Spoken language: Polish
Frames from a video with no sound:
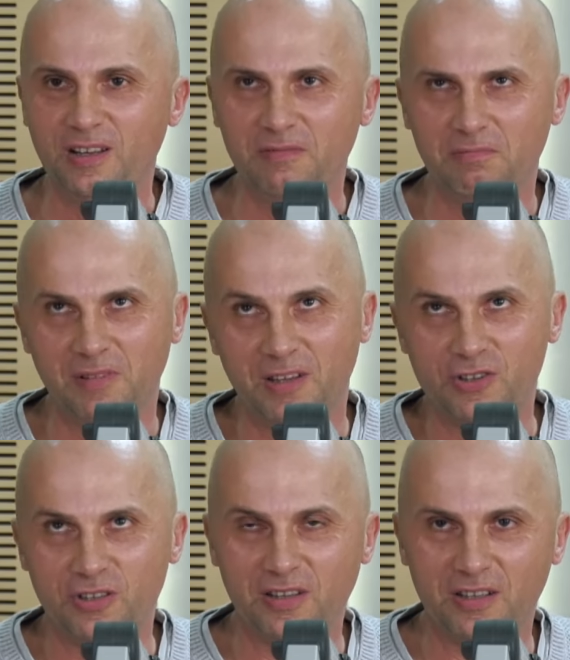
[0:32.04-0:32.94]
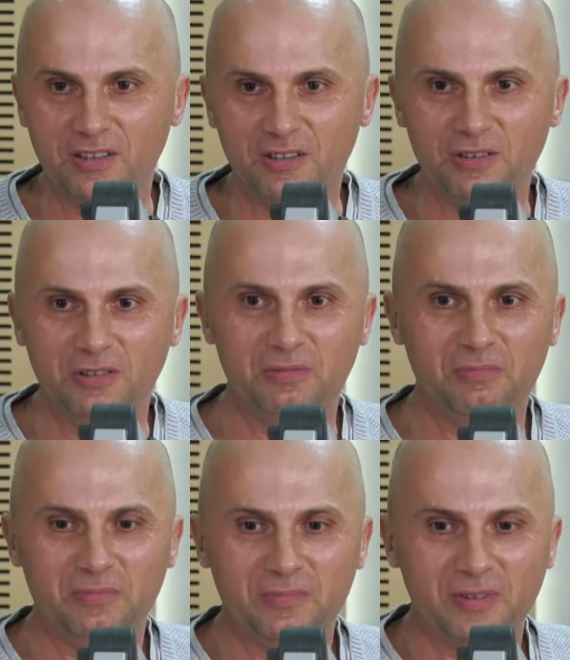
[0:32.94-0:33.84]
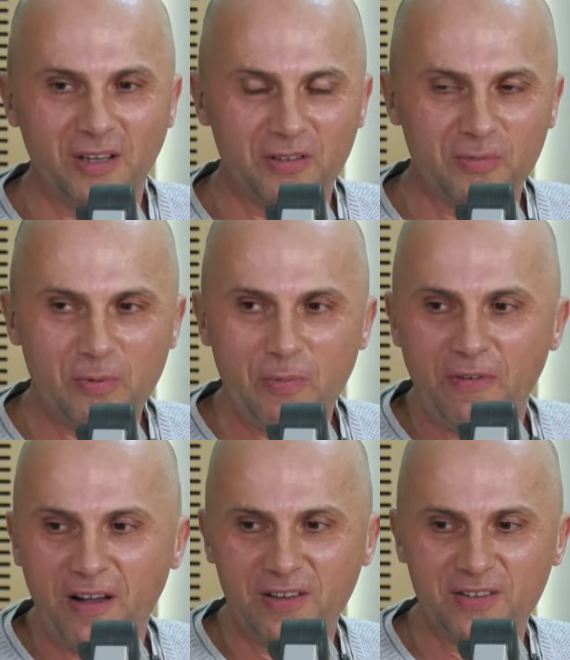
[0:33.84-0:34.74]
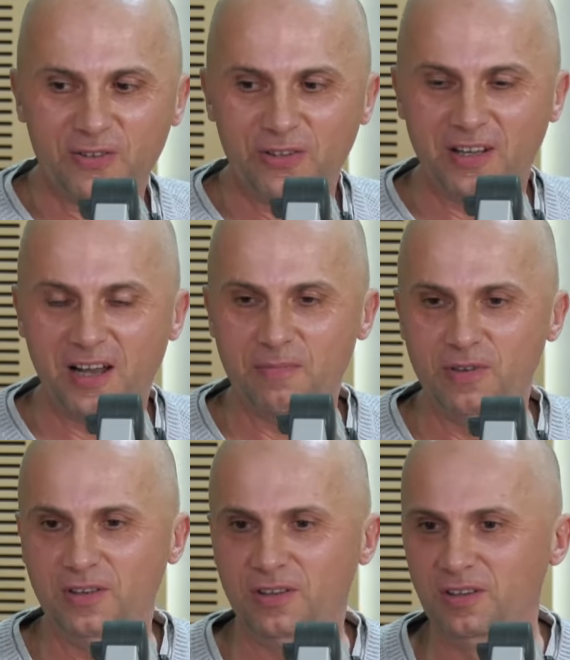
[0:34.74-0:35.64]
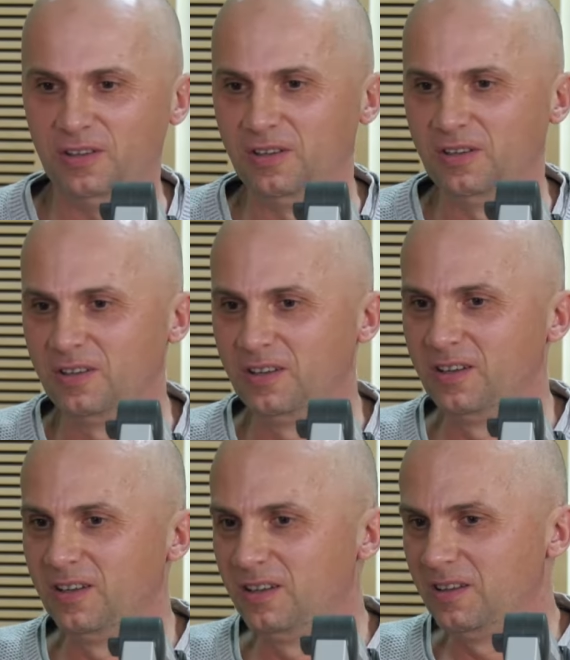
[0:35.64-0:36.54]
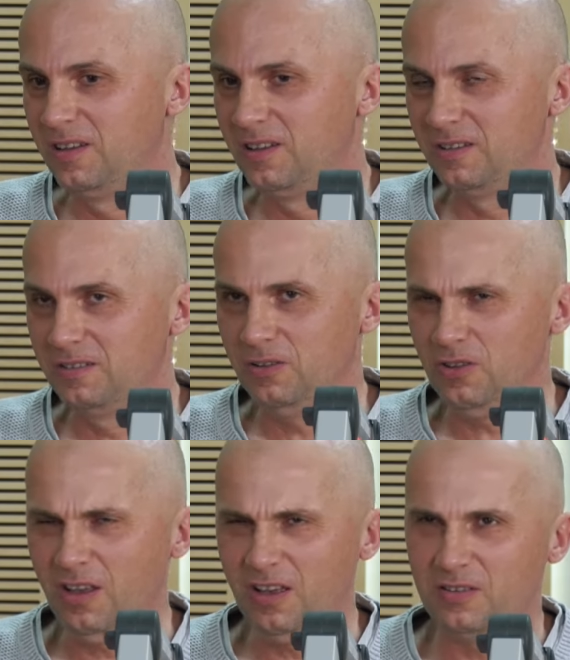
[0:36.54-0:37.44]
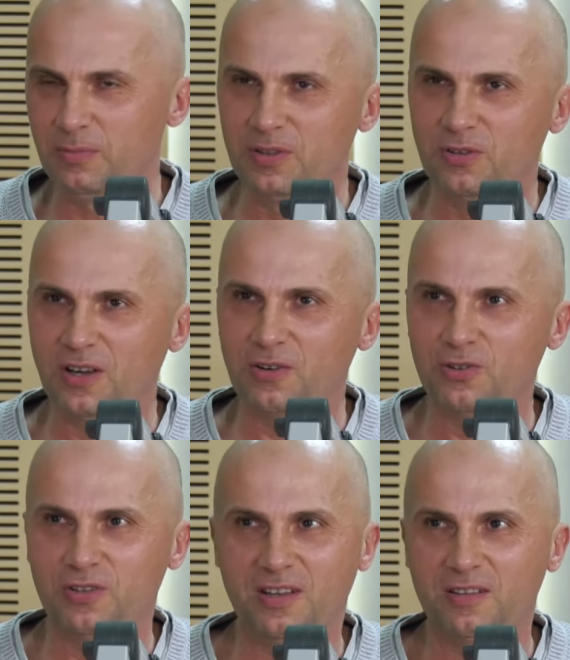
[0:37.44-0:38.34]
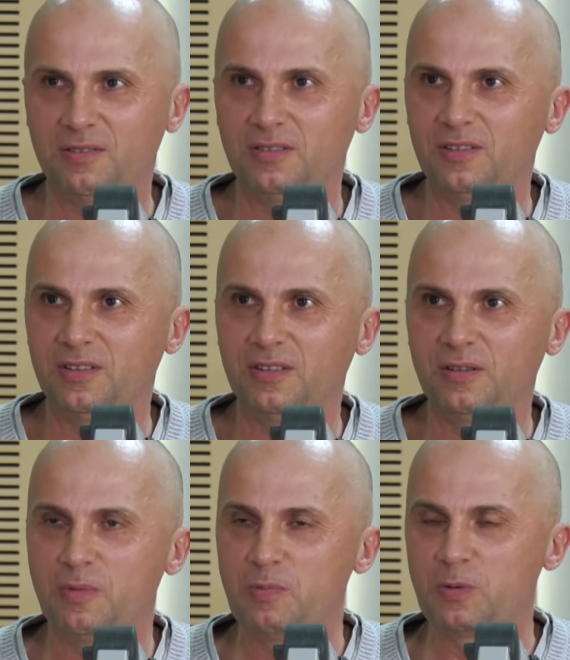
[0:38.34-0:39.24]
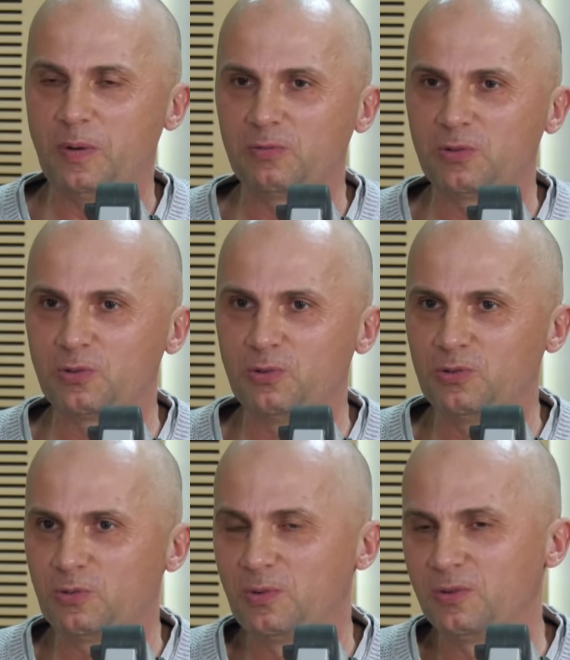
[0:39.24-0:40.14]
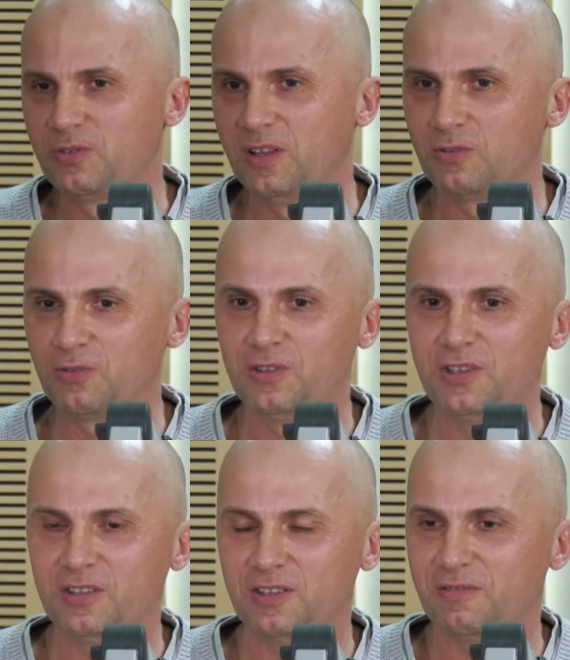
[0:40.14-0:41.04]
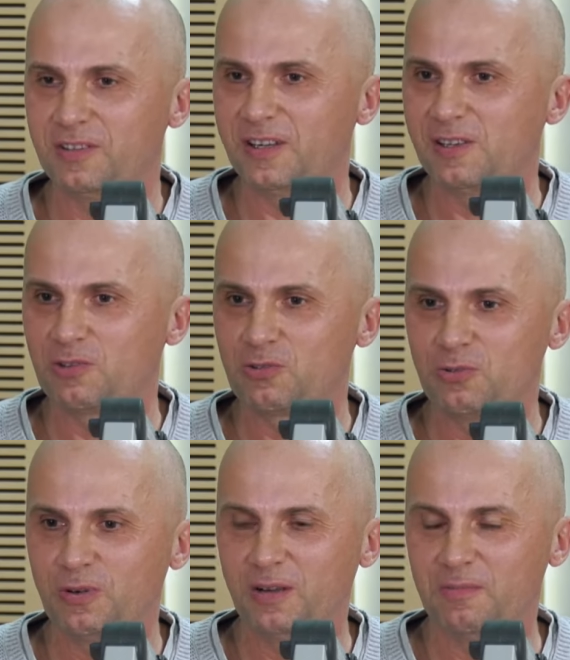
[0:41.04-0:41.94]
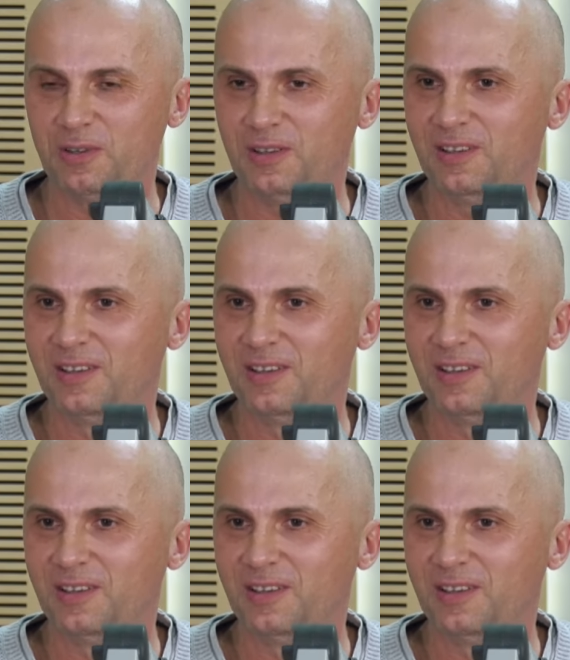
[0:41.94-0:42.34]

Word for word: Także taki, takie spróbowanie z kolegami i no zbyt to jakoś tak y, mi przypadło do gustu, bo na drugi dzień się fatalnie czułem i,